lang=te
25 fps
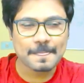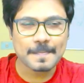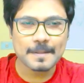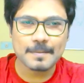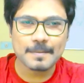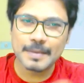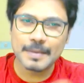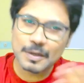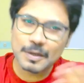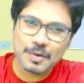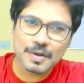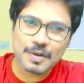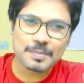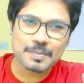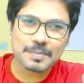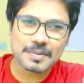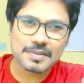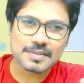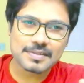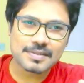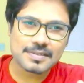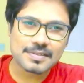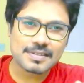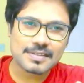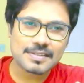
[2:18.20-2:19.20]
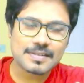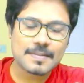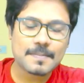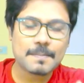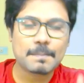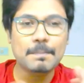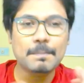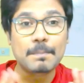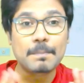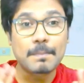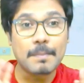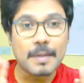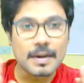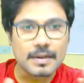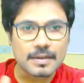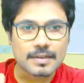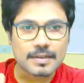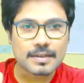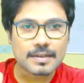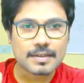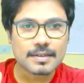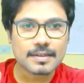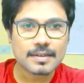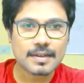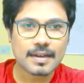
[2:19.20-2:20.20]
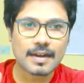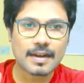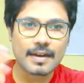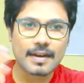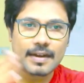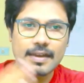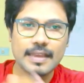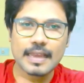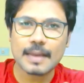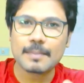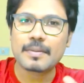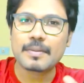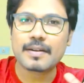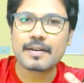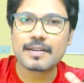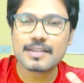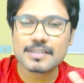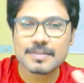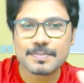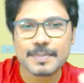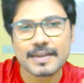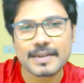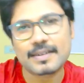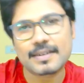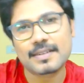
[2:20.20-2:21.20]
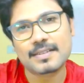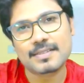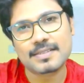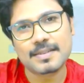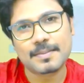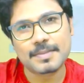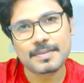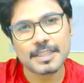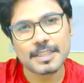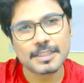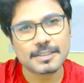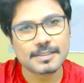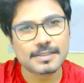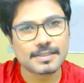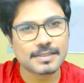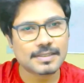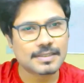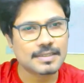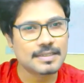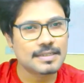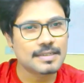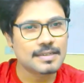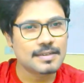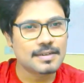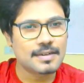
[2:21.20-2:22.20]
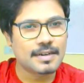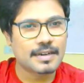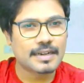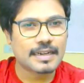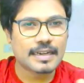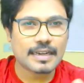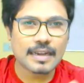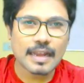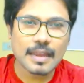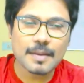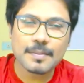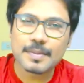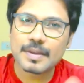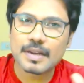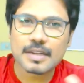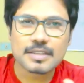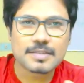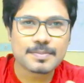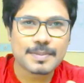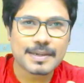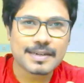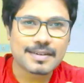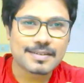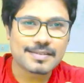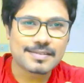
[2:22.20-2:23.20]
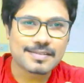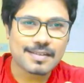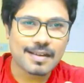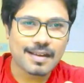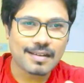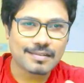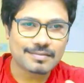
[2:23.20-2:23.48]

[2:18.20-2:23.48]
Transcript: మీకు అనిపిస్తుంది బట్ ఐ ఆమ్ రెస్పెక్టింగ్ సంథింగ్స్ టైంకి రెస్పెక్ట్ ఇస్తా